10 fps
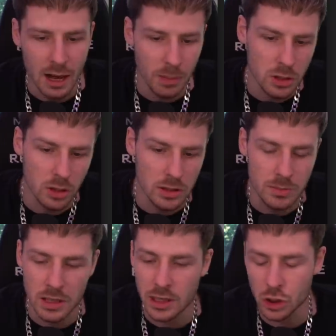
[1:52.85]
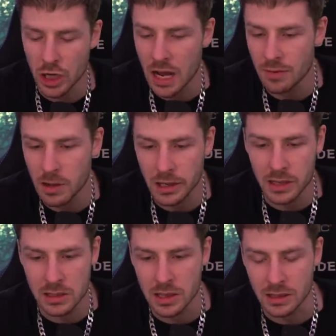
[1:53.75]
Capri Sonne nimmt es an der Stelle einfach mal
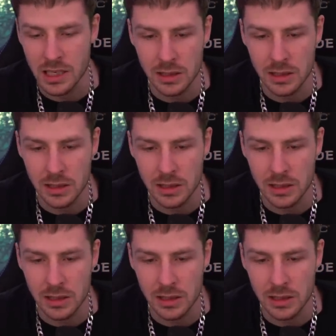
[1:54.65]
gelassen und sagt,